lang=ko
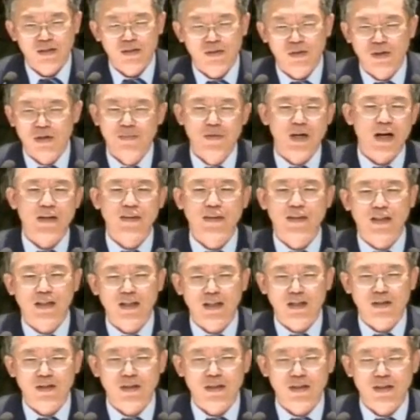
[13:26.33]
너무
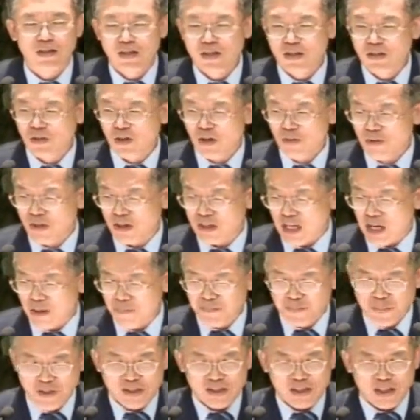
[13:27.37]
안타까워요. 너무
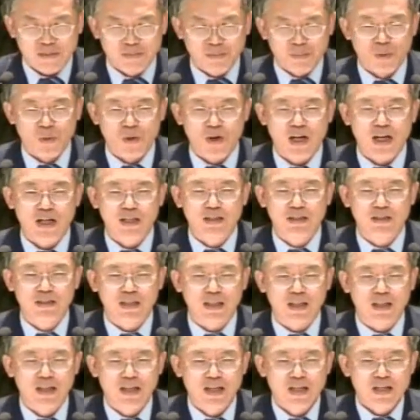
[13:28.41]
값비싼 보화가
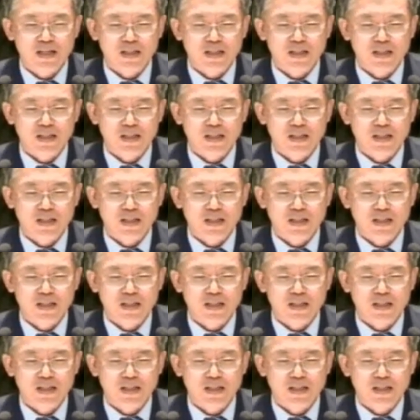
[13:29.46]
있는데